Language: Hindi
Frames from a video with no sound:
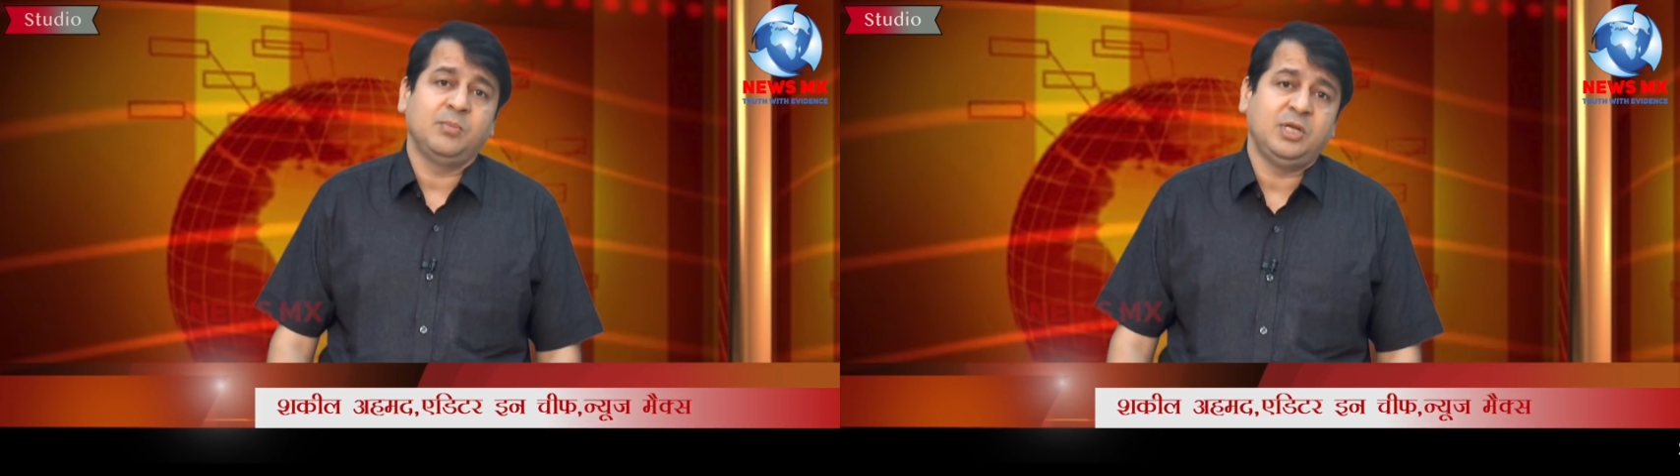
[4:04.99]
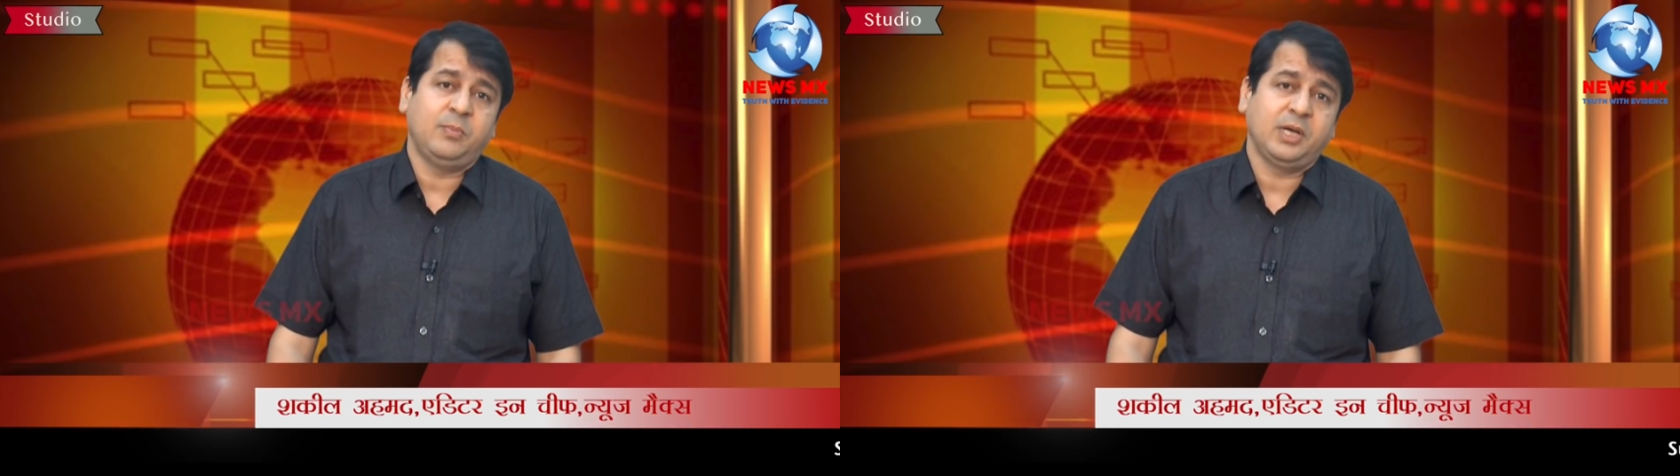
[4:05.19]
था
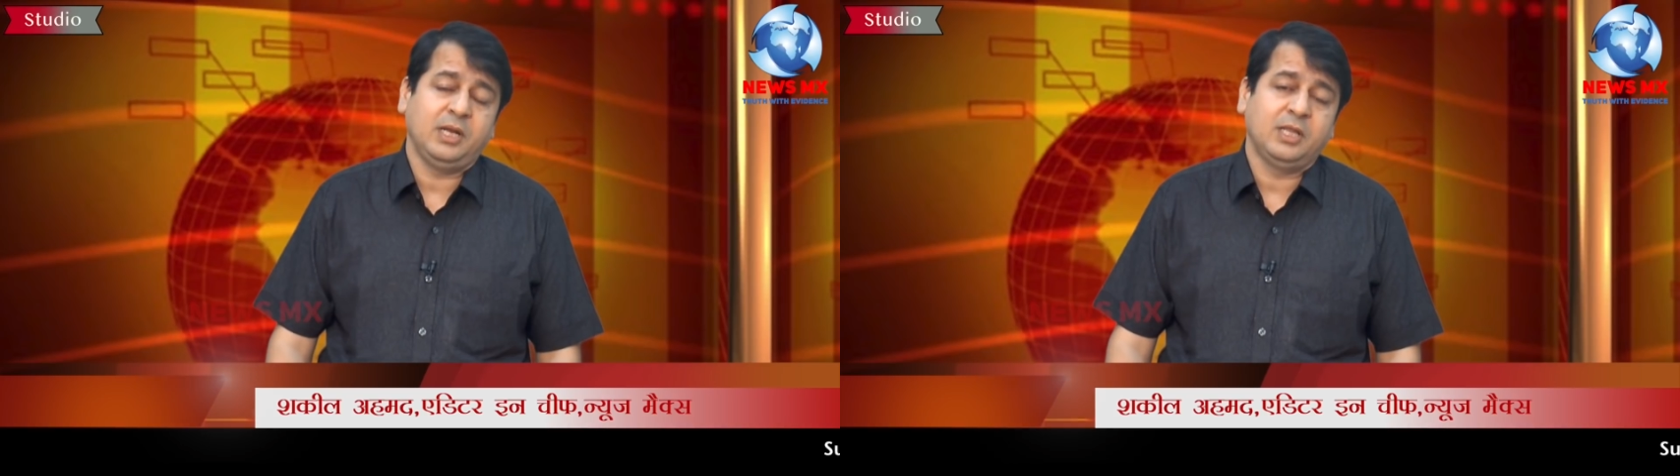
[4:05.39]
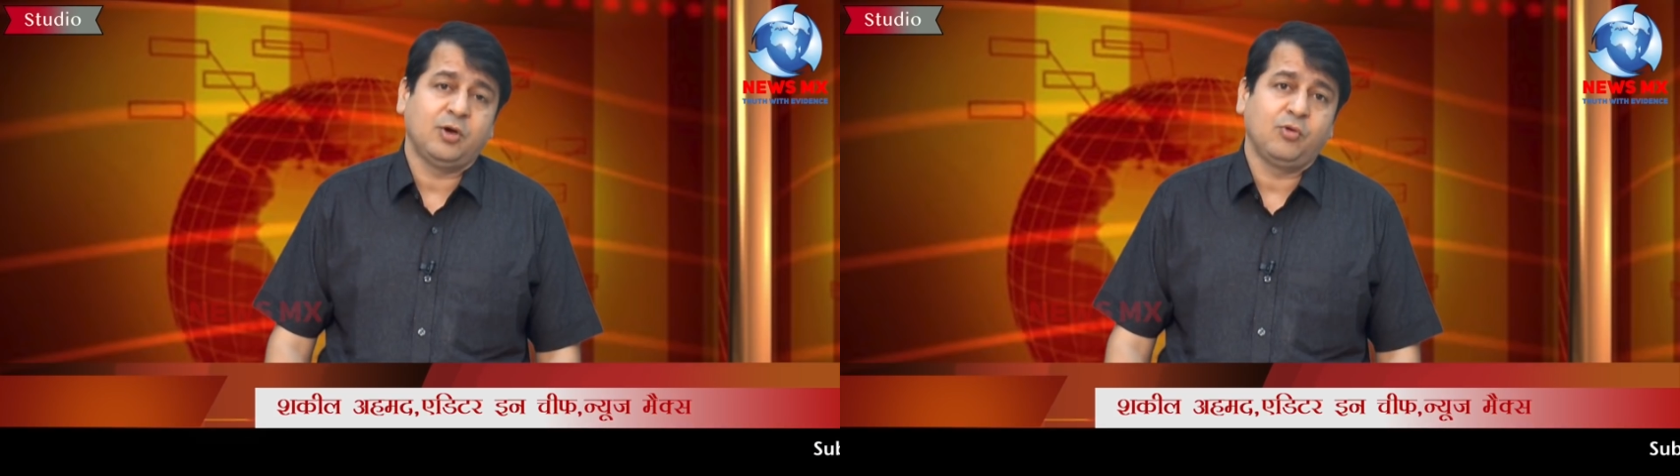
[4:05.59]
बीजेपी
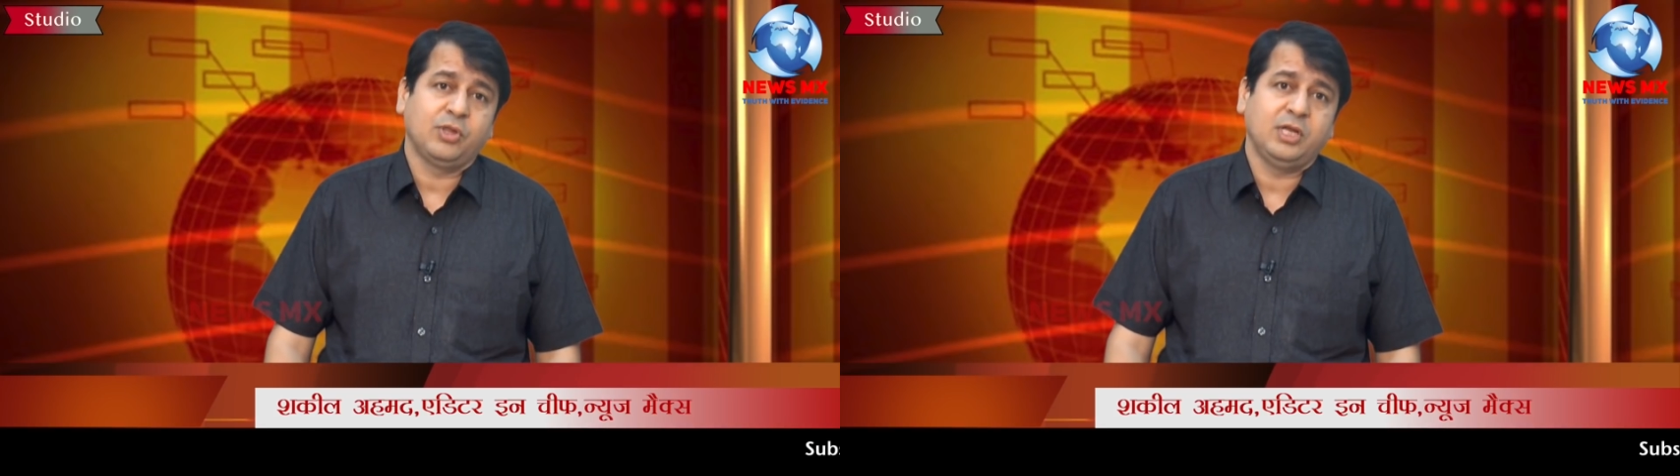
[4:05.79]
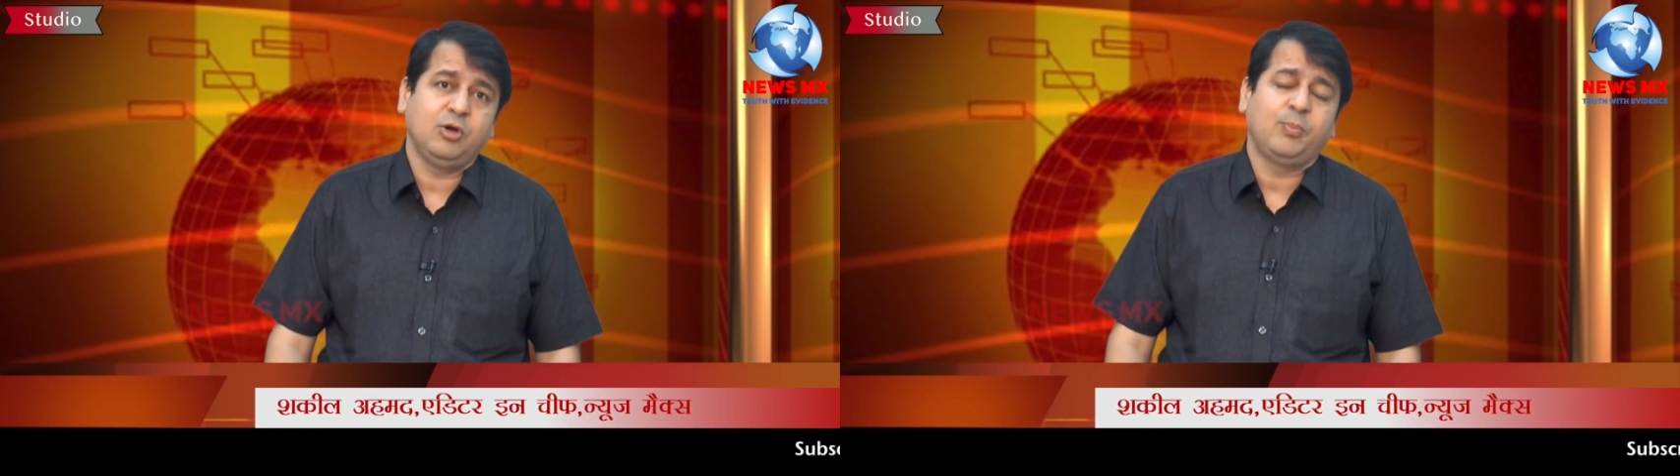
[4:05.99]
के नेताओं
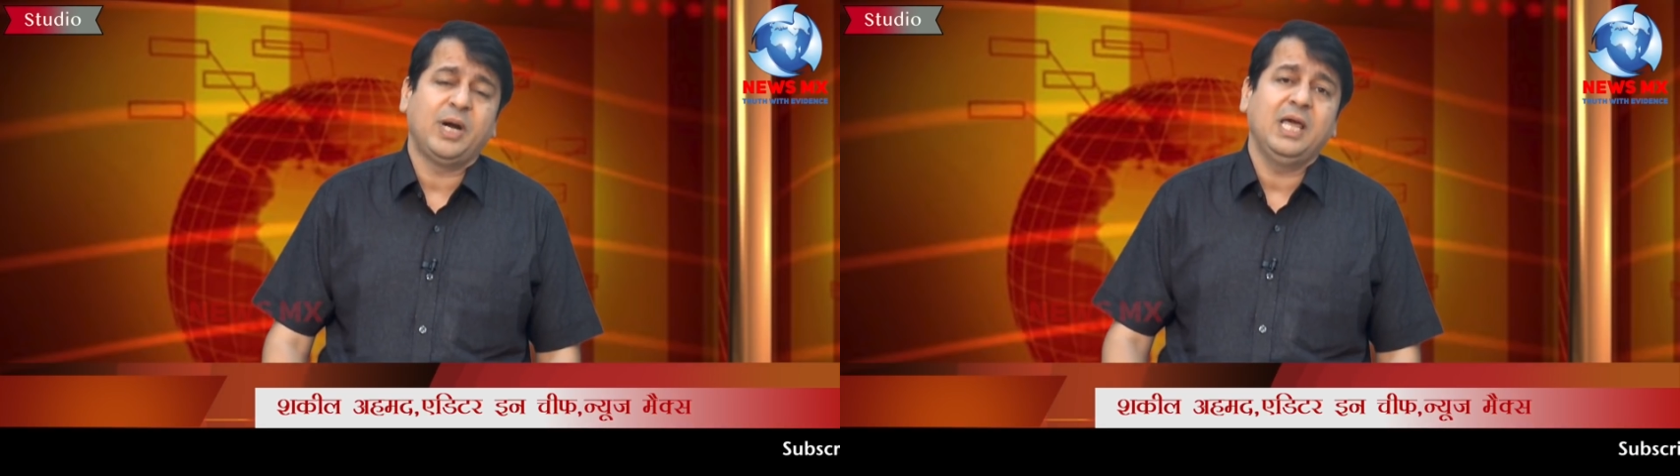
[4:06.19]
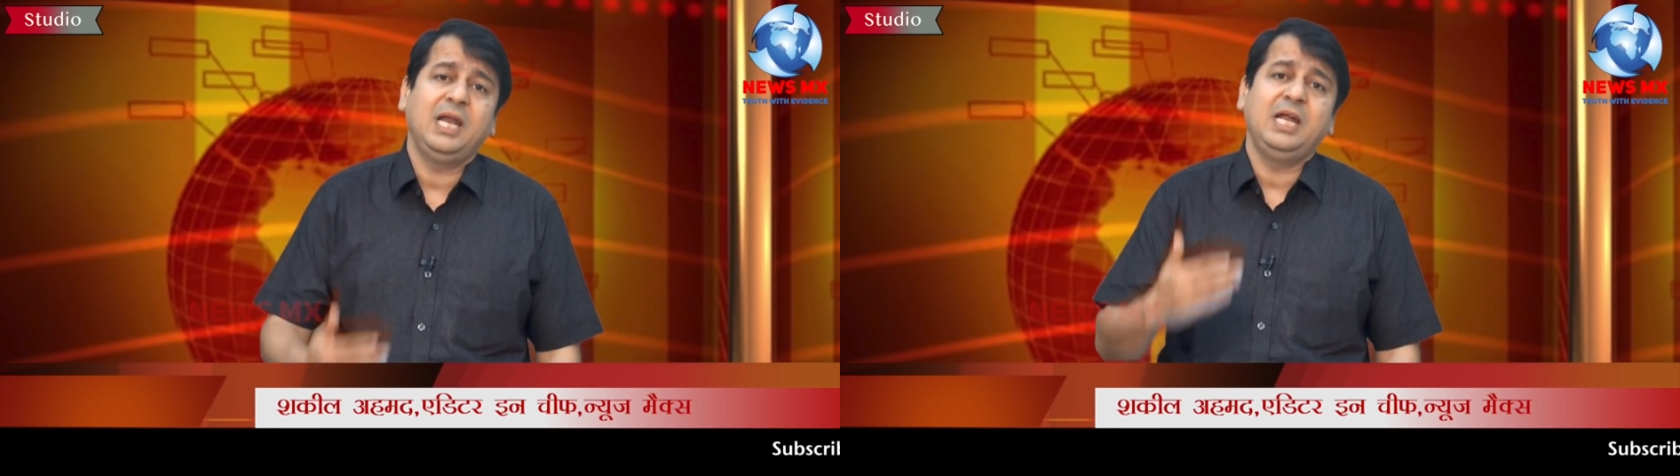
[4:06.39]
के जरिए और
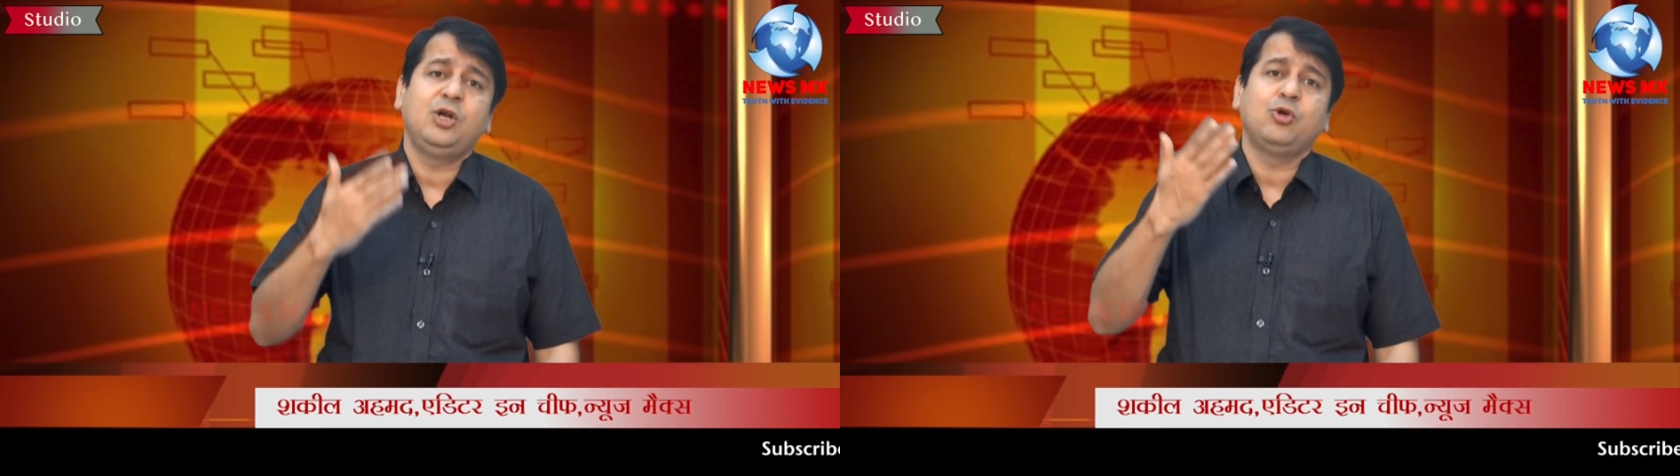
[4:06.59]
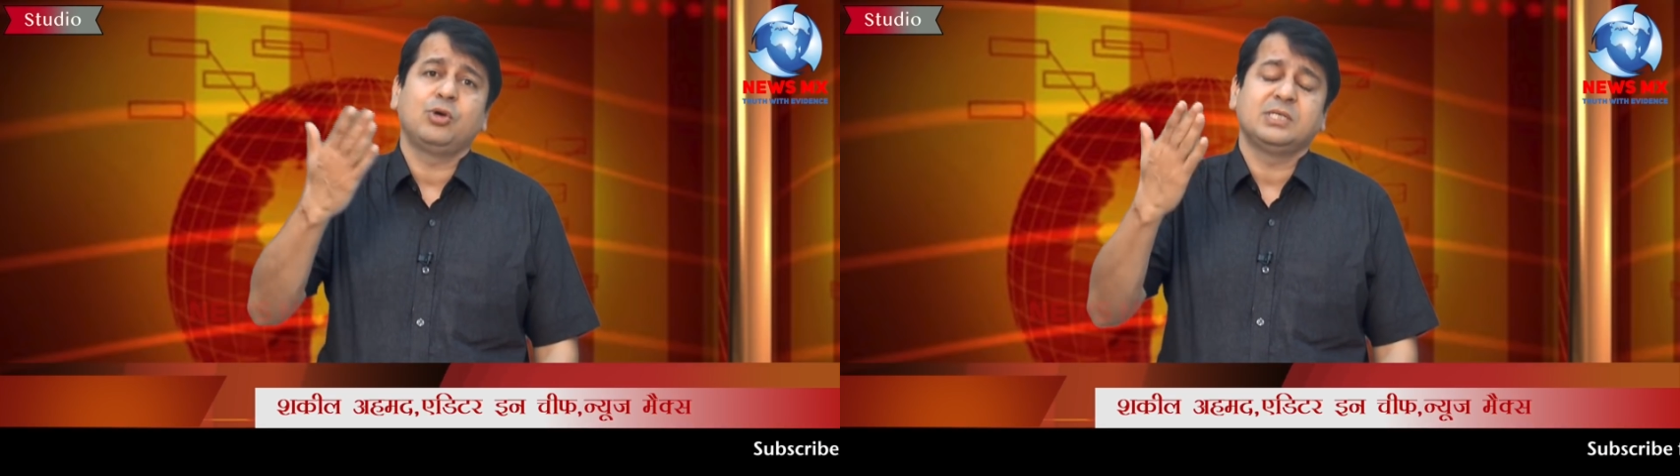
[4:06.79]
बड़े
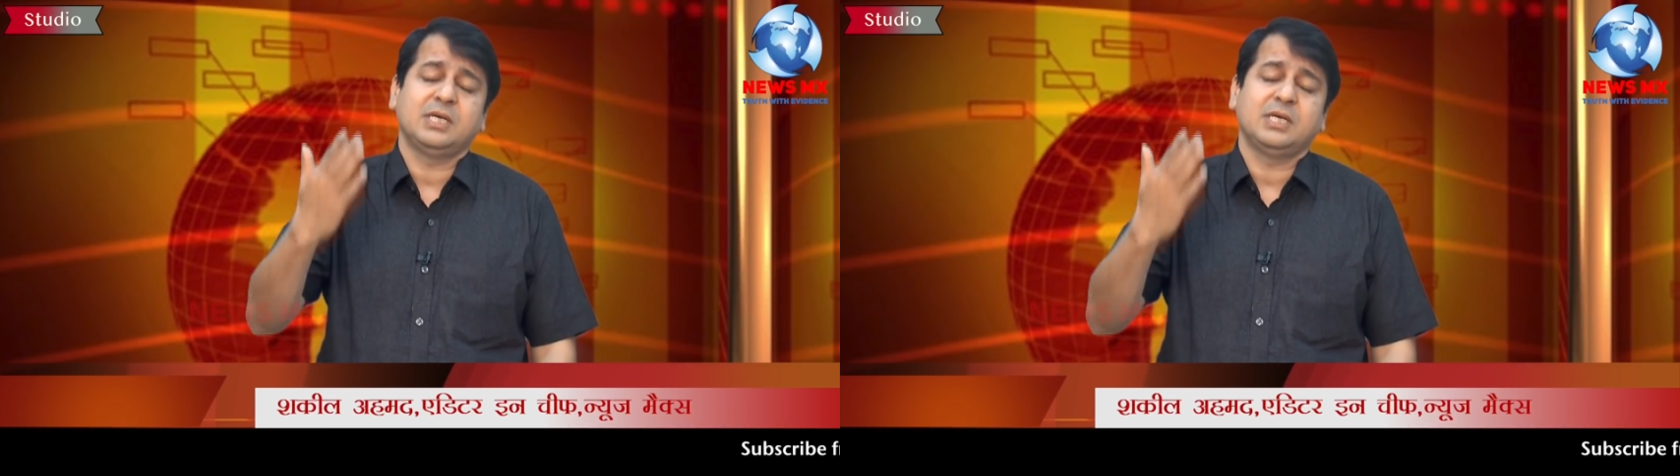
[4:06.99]
लीडरों के